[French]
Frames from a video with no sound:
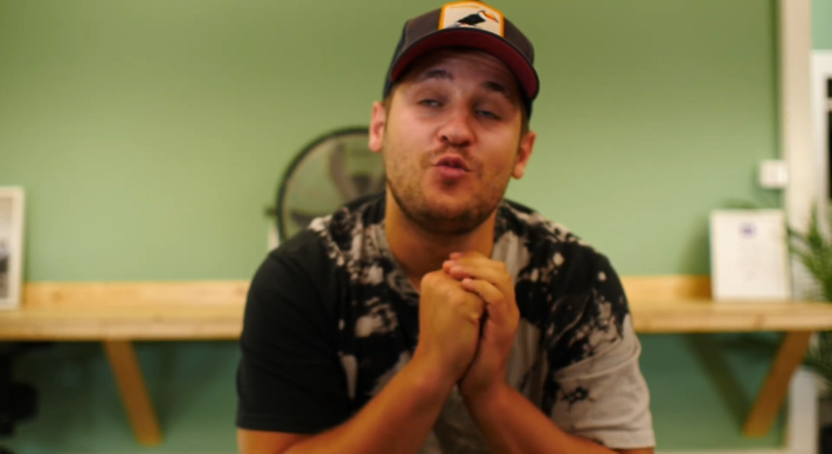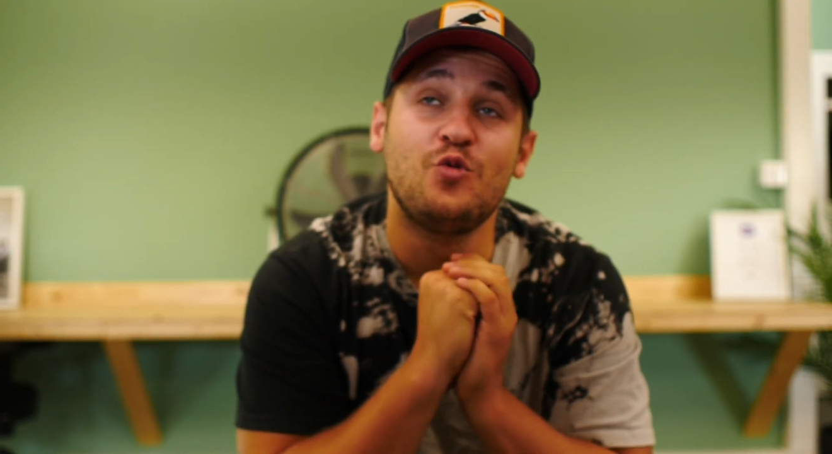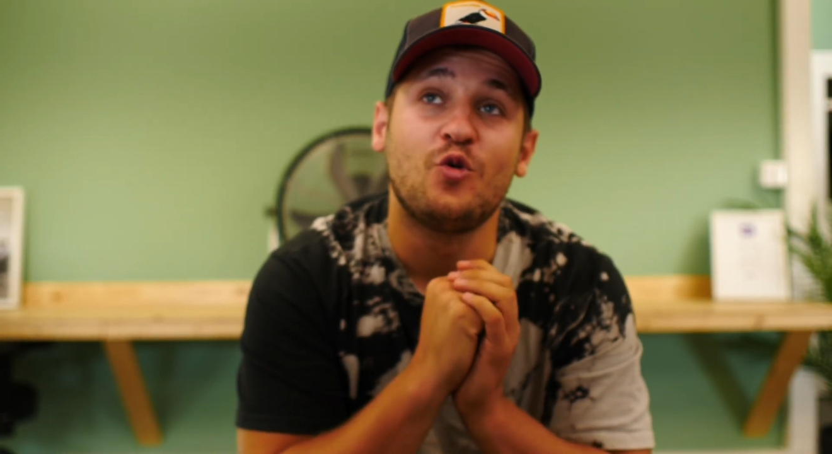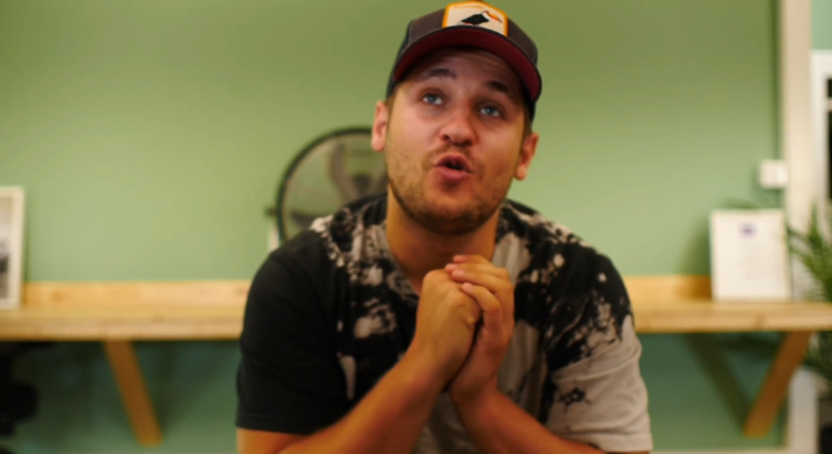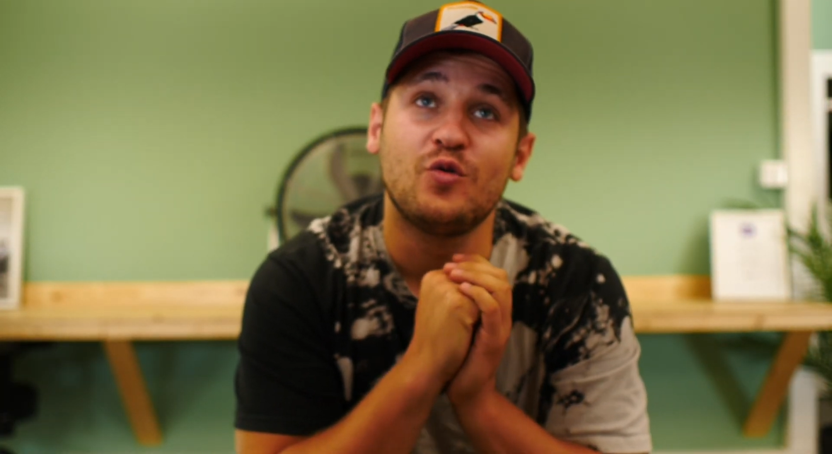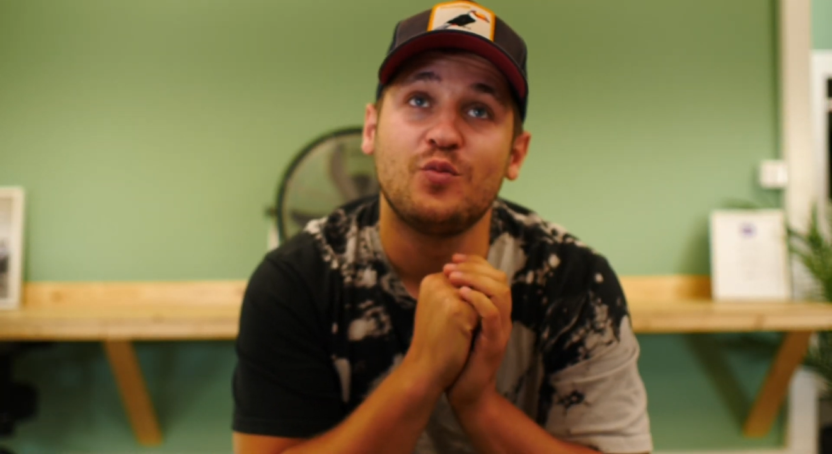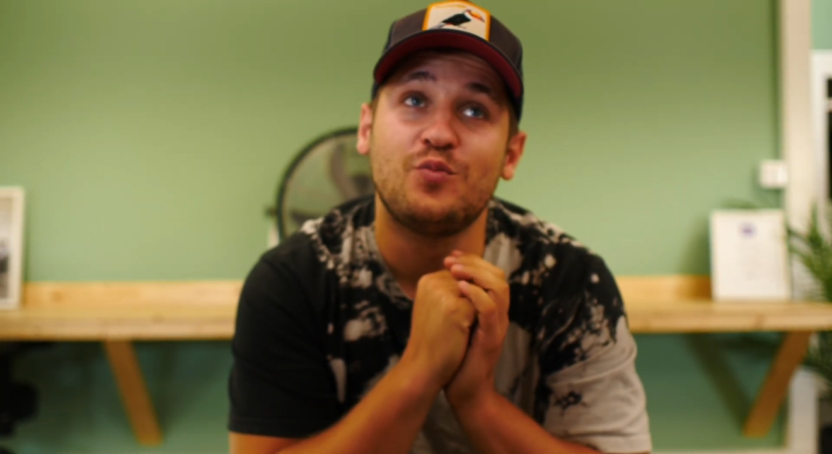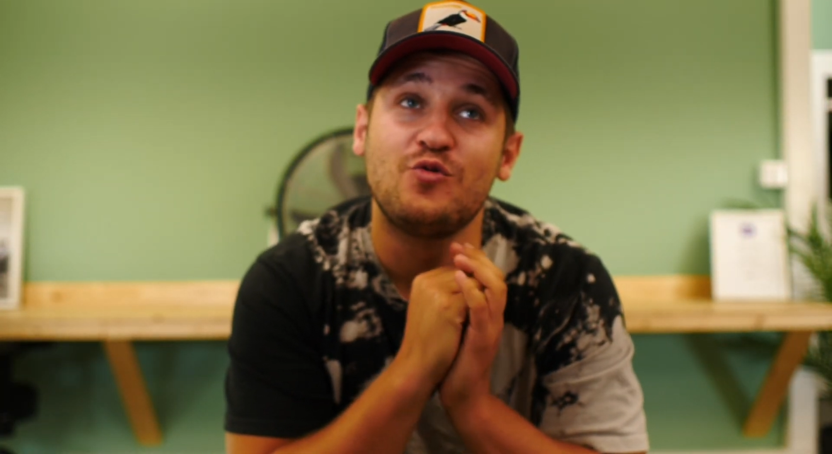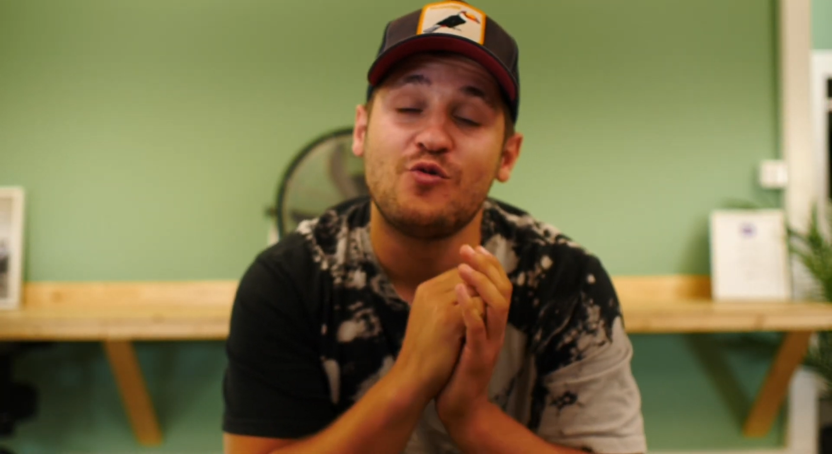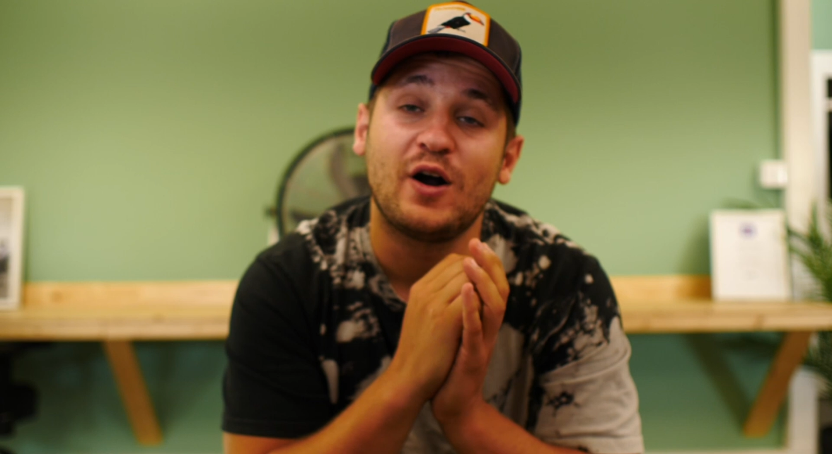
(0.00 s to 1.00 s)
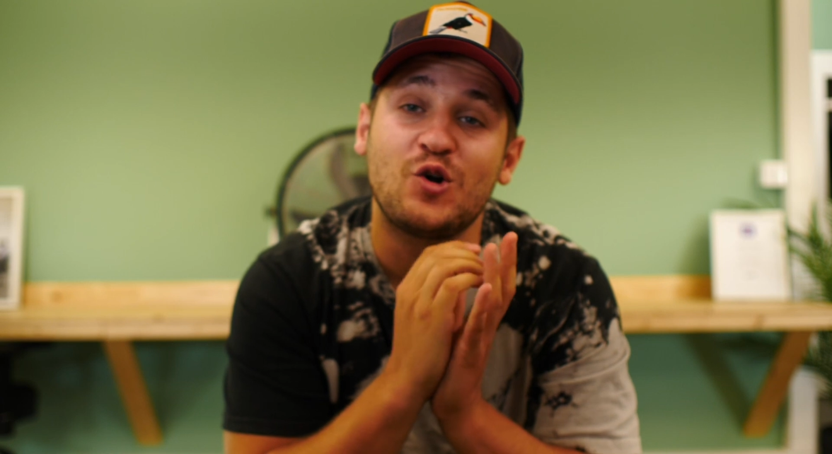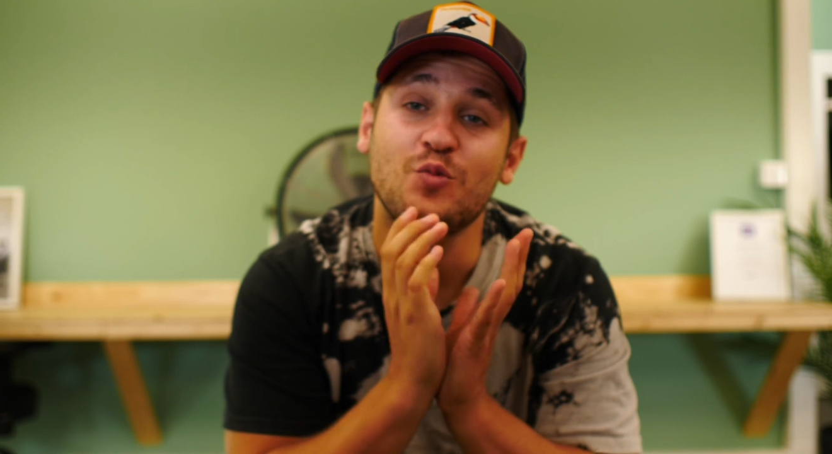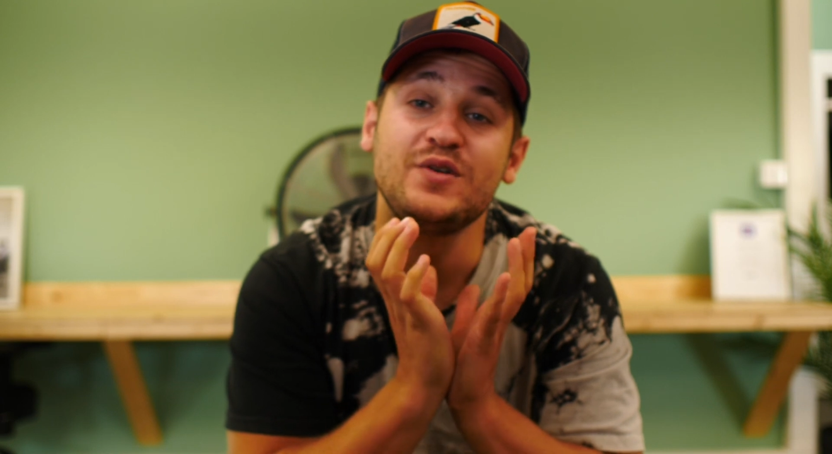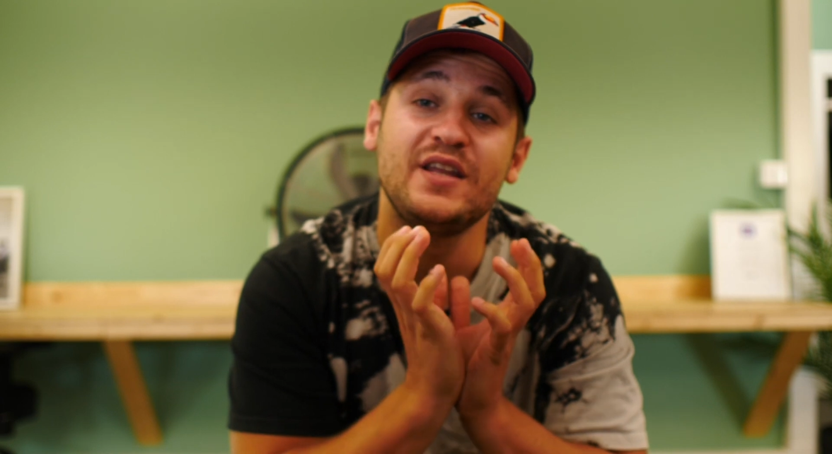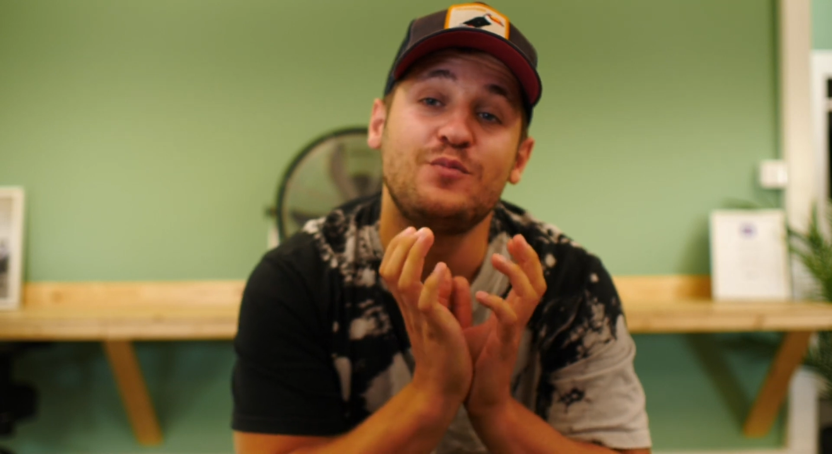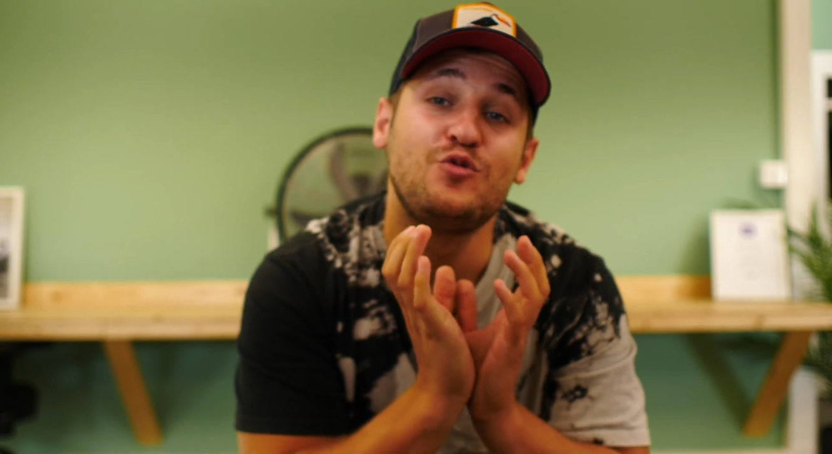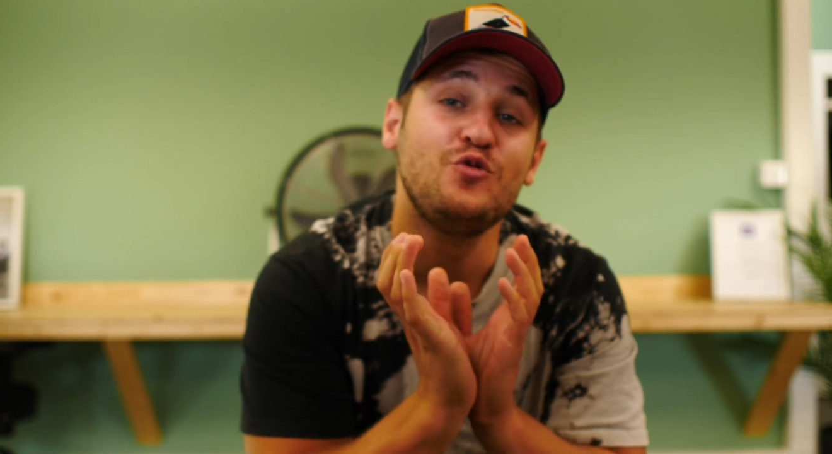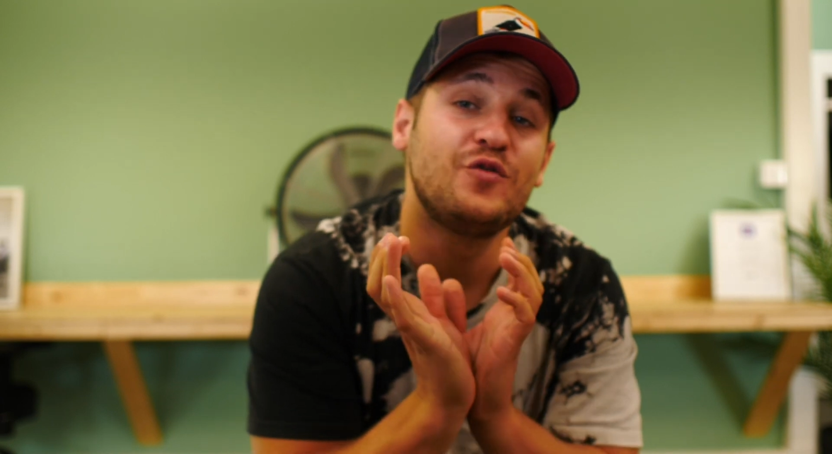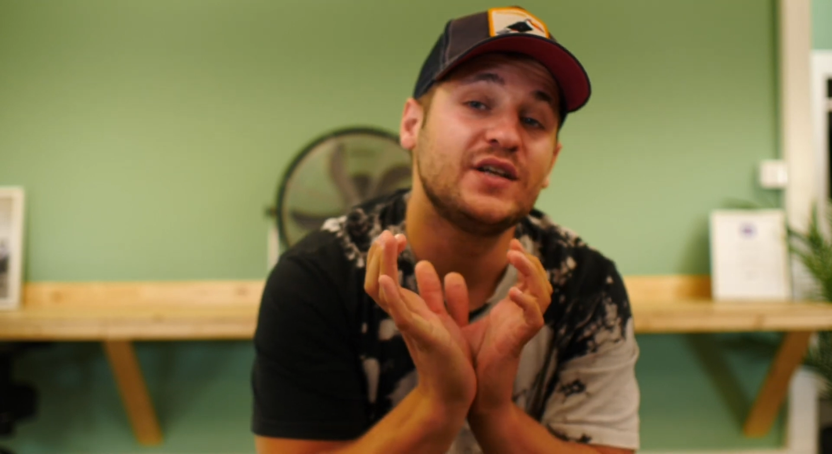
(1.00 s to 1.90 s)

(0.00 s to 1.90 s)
pour pouvoir combiner plus